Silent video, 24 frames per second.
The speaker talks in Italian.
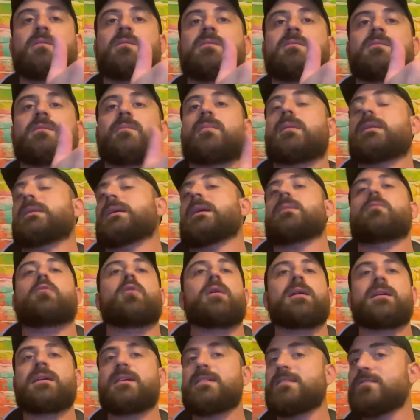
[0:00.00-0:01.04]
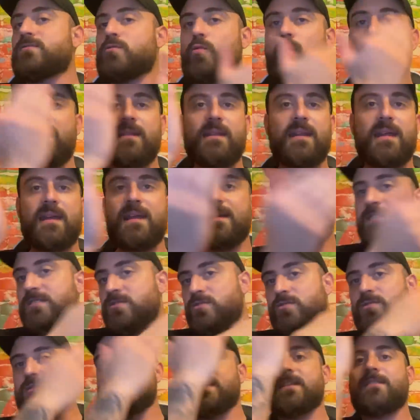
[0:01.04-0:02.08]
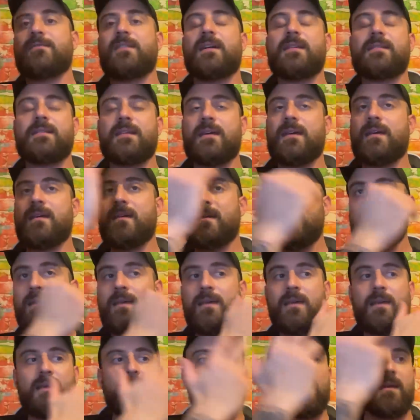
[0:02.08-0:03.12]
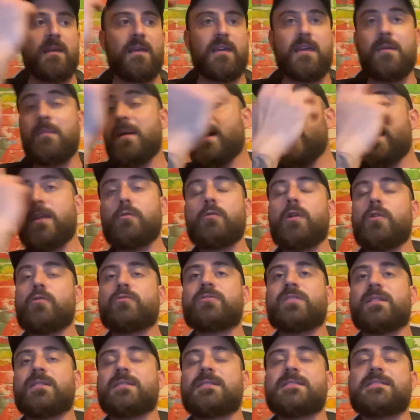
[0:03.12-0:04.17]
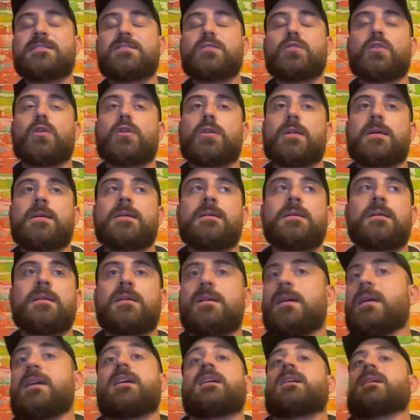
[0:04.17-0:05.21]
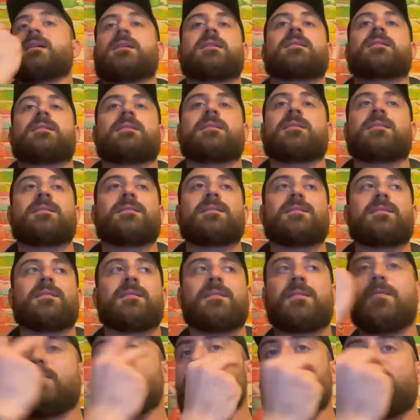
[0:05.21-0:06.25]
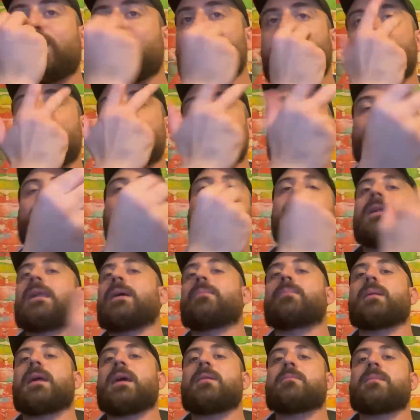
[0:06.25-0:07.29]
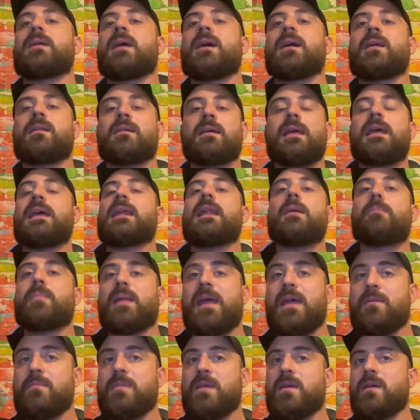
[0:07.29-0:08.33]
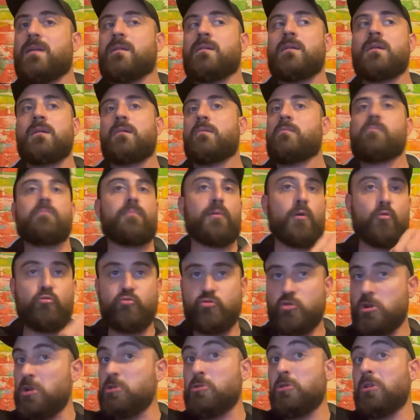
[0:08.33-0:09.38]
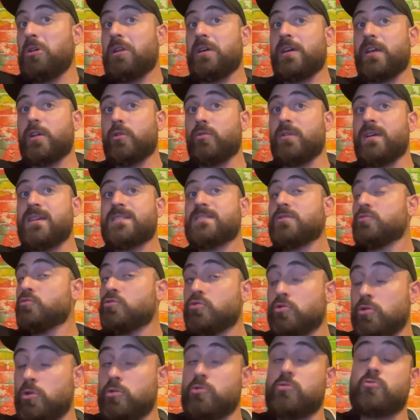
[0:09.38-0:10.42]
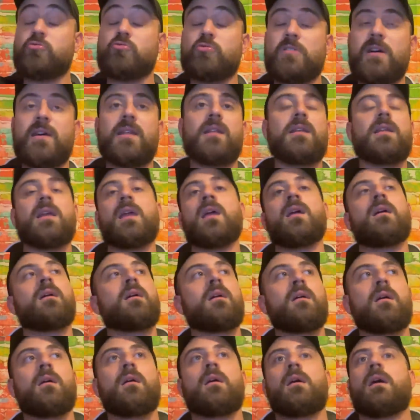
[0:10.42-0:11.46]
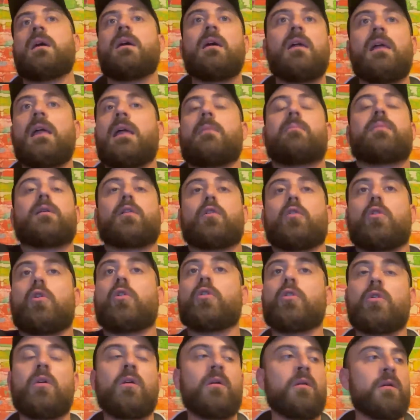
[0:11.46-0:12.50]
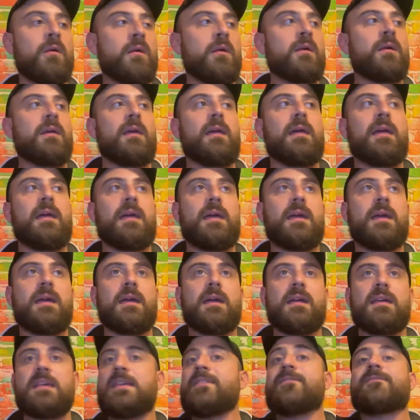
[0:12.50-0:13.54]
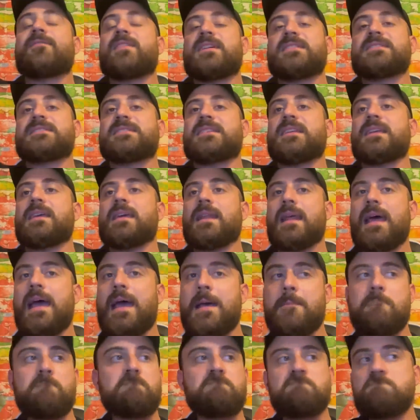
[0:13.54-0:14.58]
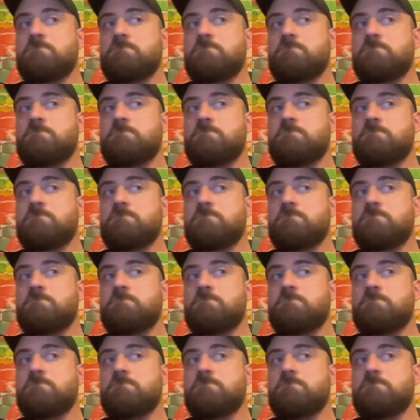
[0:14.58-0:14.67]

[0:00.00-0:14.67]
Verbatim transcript: se parliamo anche di squadre che si sono salvate e che magari non hanno tradizione, in questo momento la Premier è la Premier, per un giocatore credo che sia un sogno giocare lì e per loro eh, investire